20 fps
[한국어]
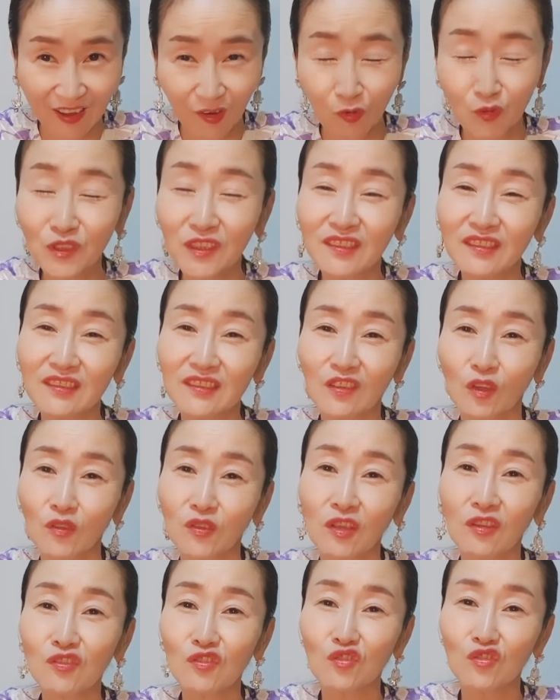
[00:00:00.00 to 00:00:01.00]
오늘은
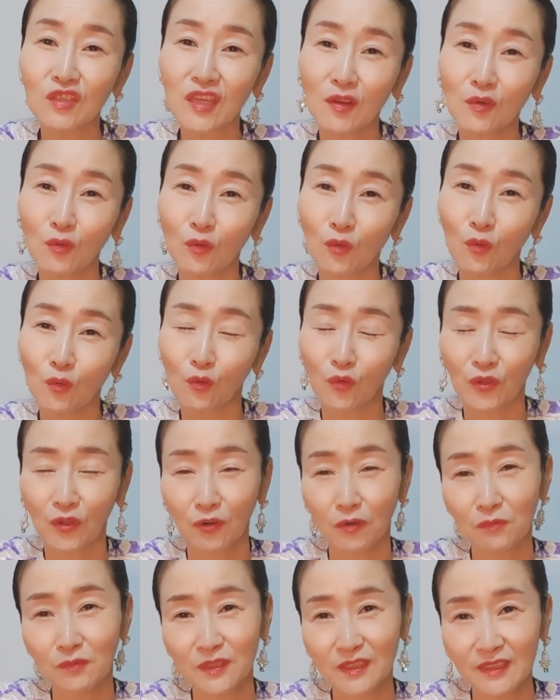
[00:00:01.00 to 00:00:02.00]
어떤 주제로
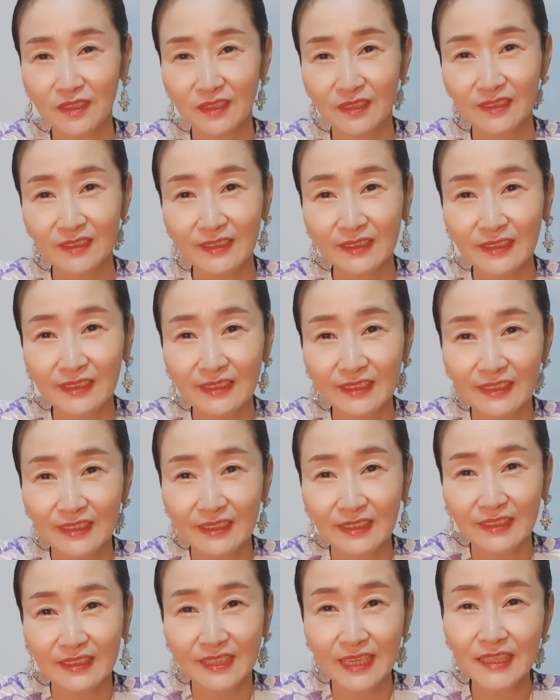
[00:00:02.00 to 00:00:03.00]
여러분을
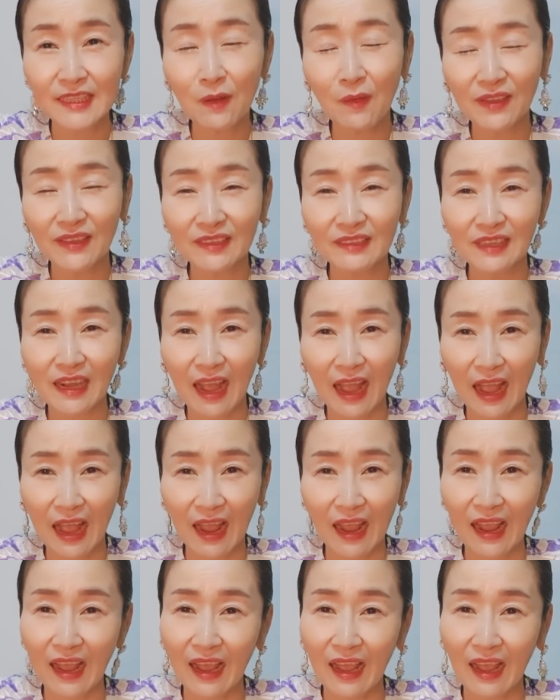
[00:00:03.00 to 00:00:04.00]
찾아왔는가.